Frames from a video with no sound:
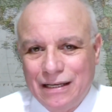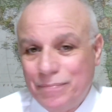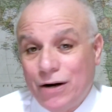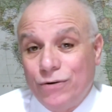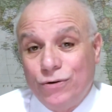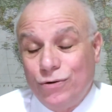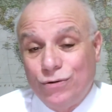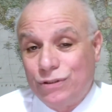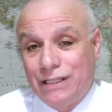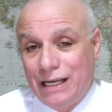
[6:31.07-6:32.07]
però non
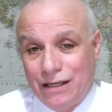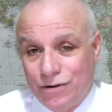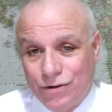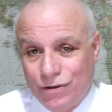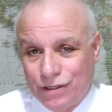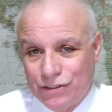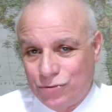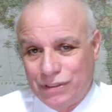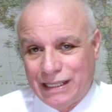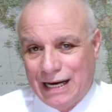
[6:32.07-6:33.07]
ottengono
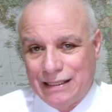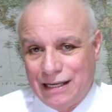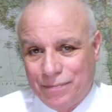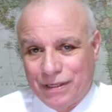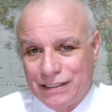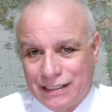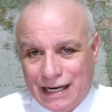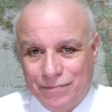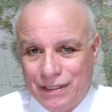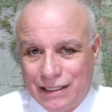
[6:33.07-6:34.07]
risultati
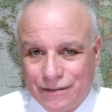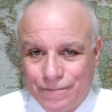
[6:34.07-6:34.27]
apprezzabili.